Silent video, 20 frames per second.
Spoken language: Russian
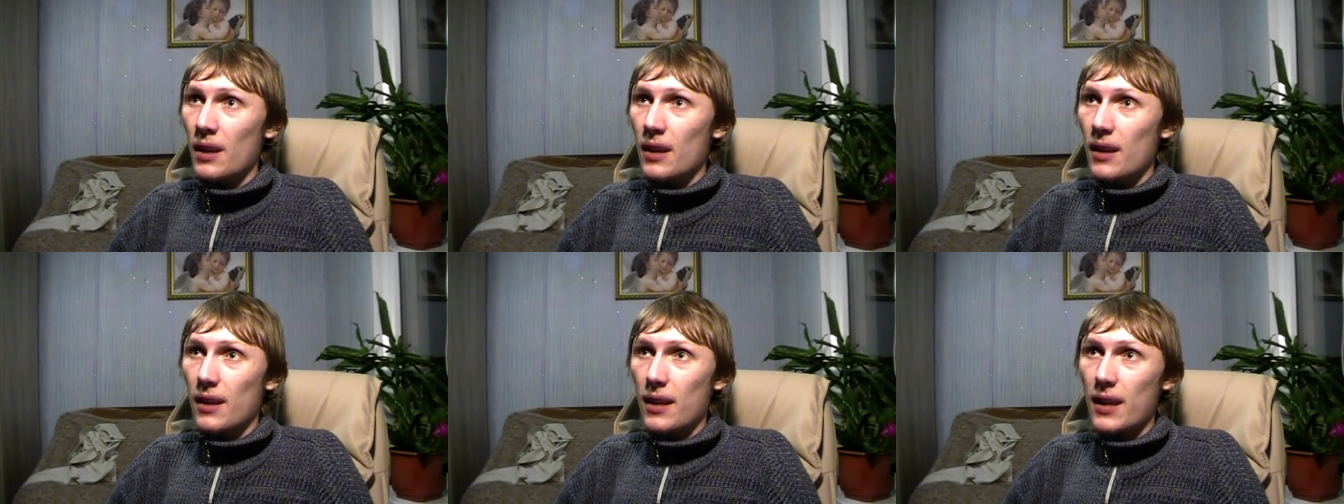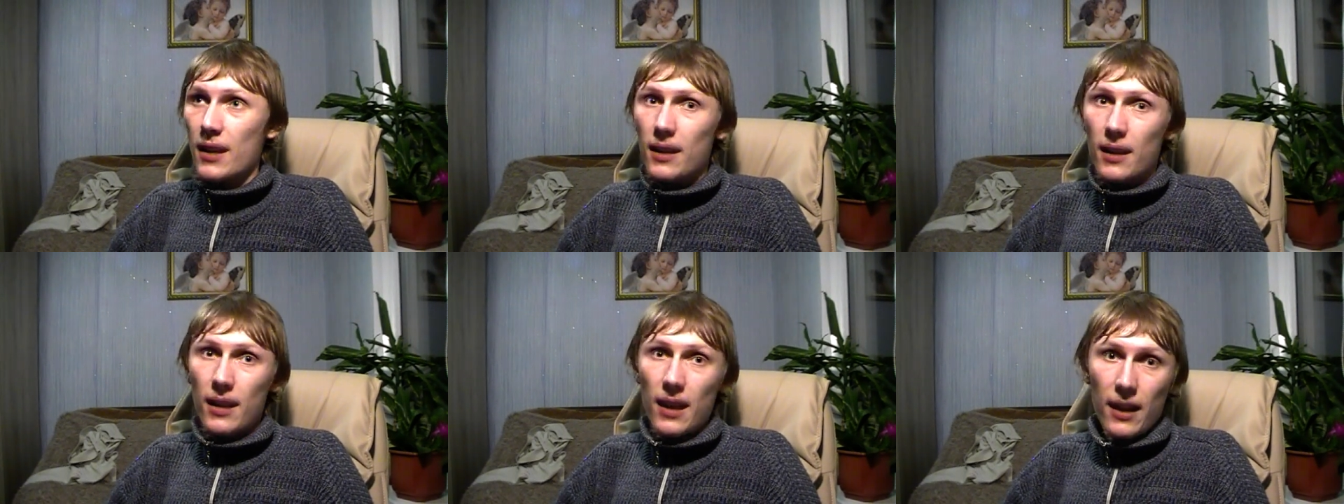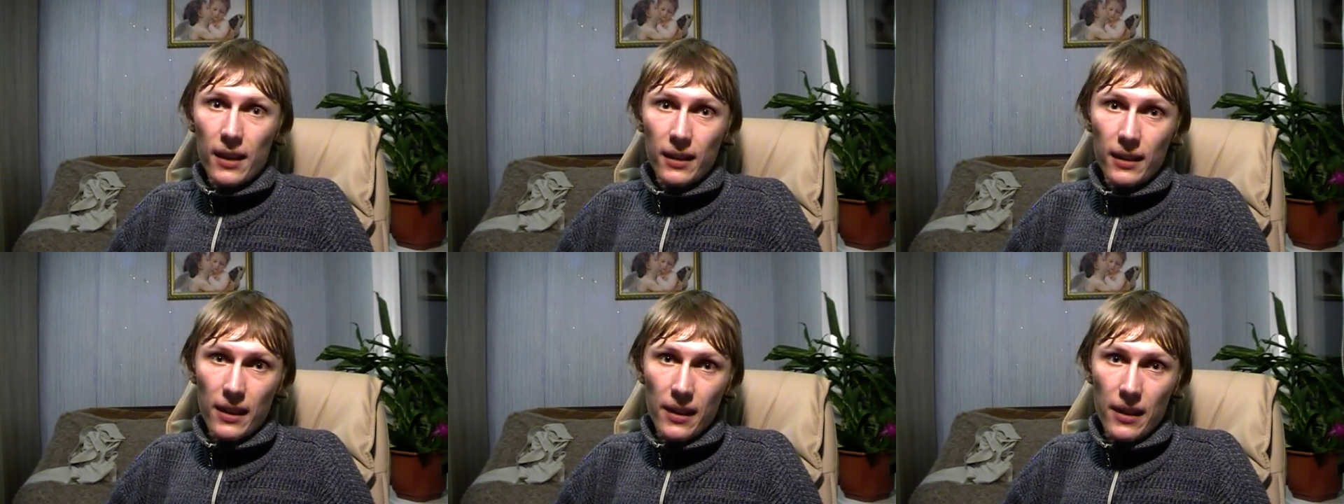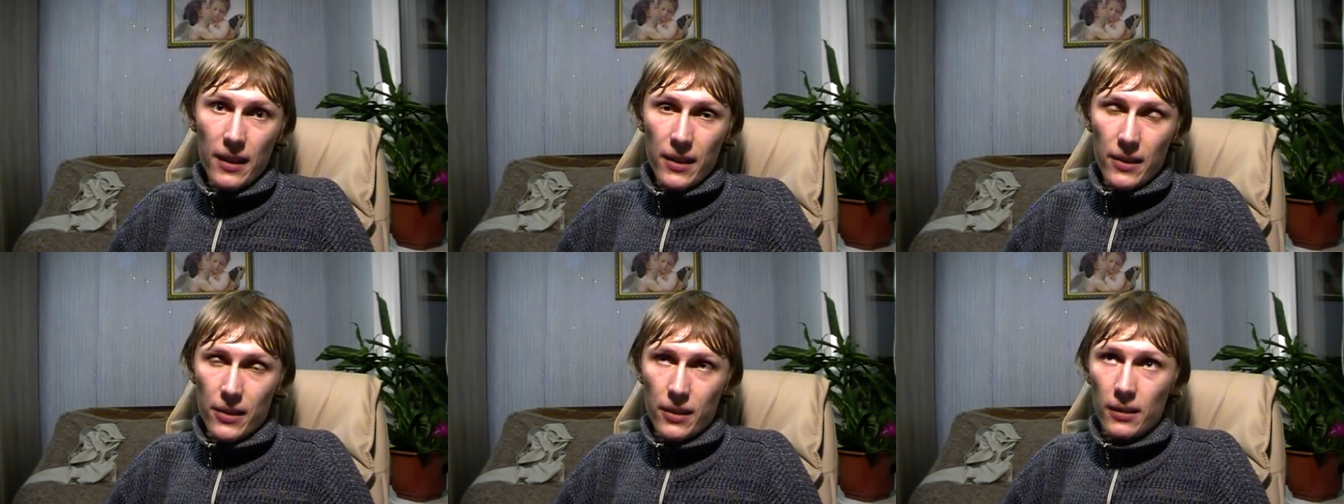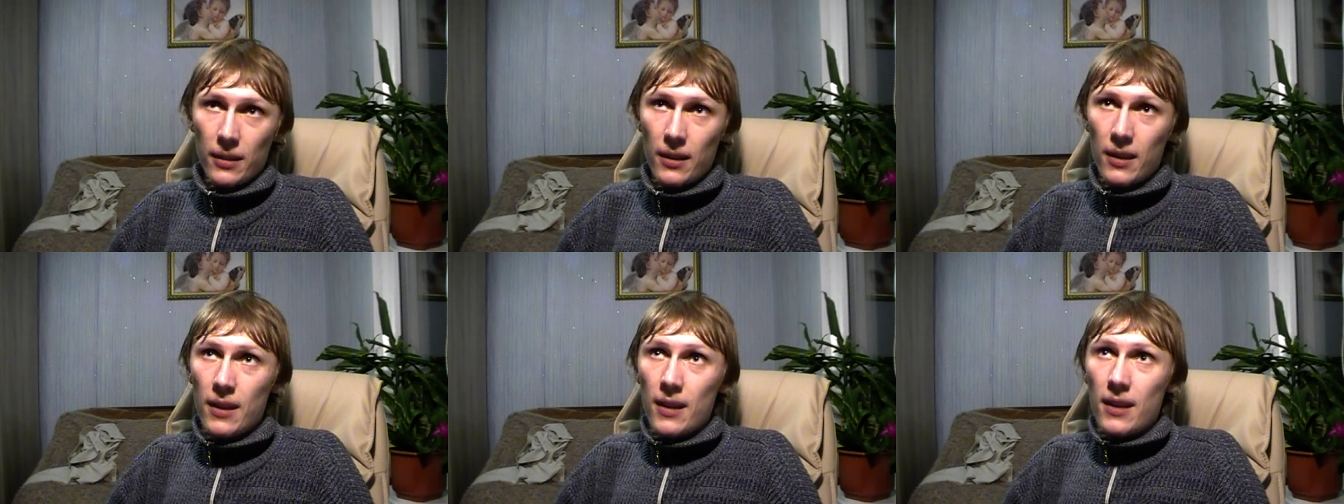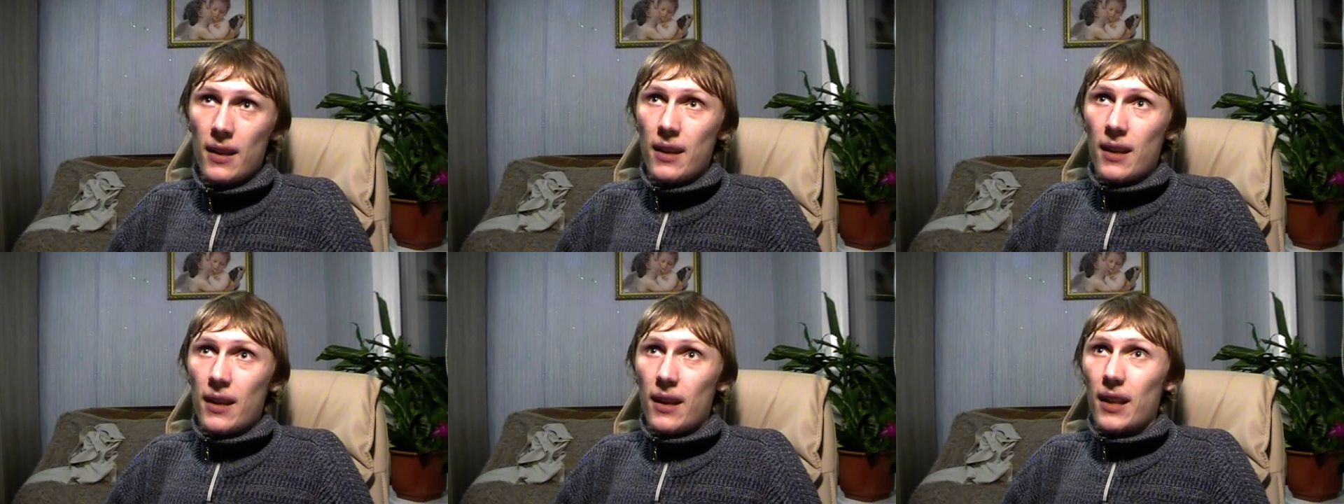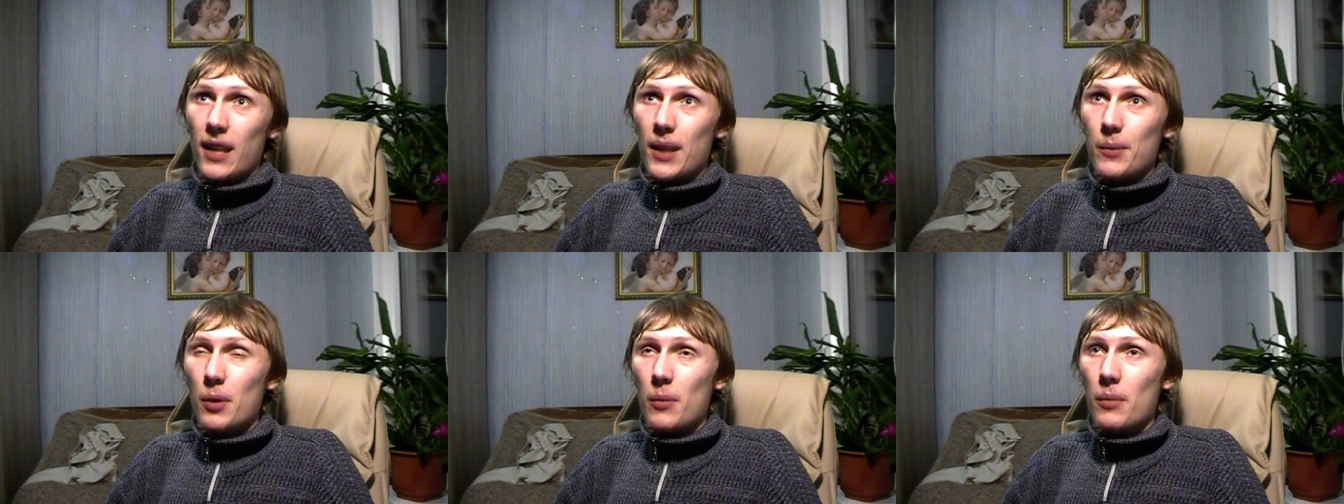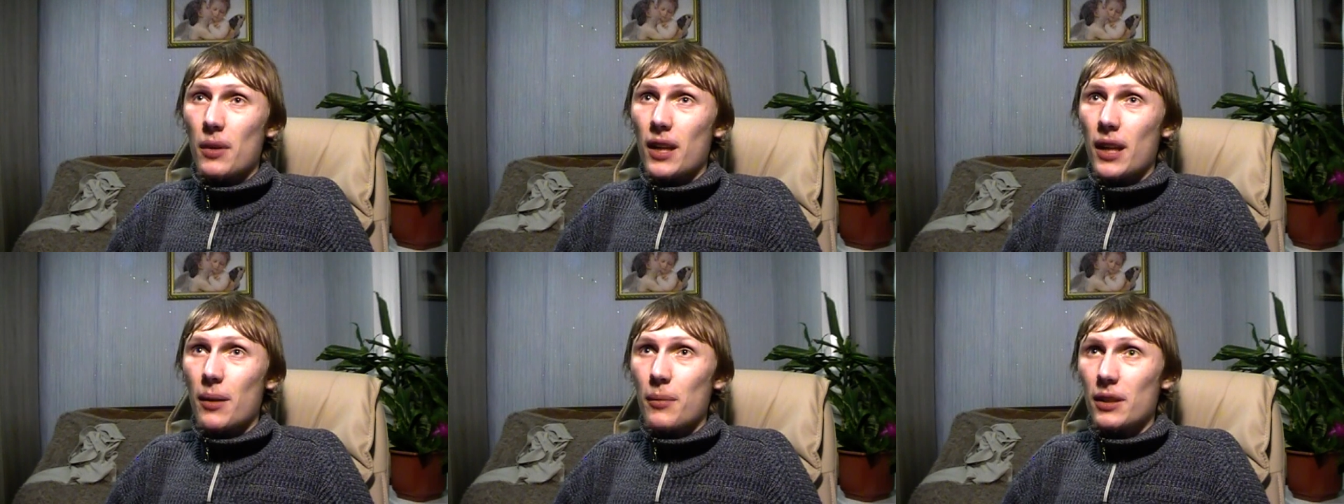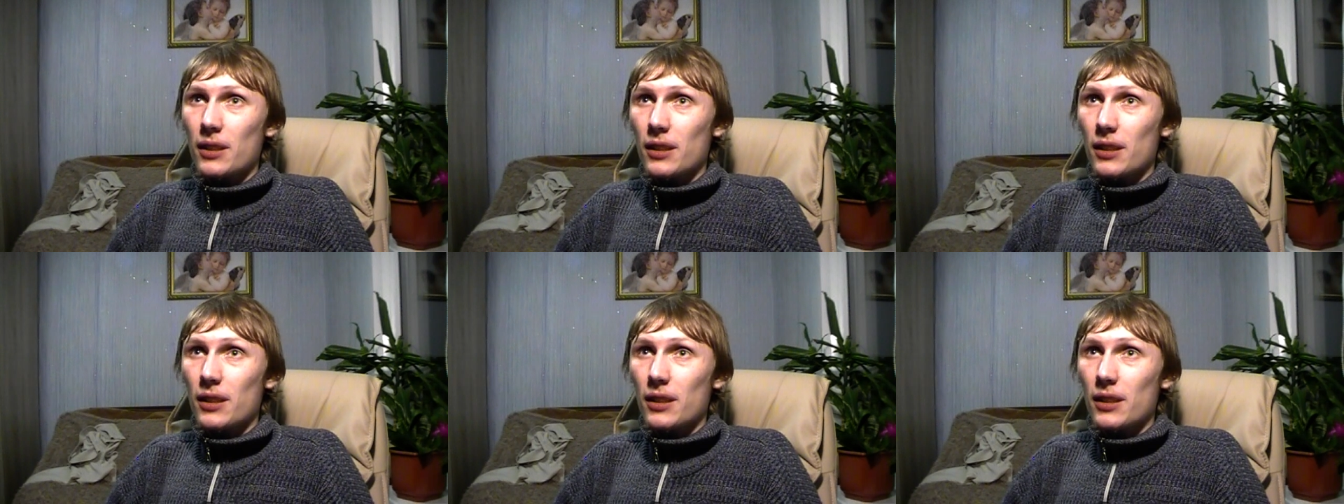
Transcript: как карта ляжет – либо Магомед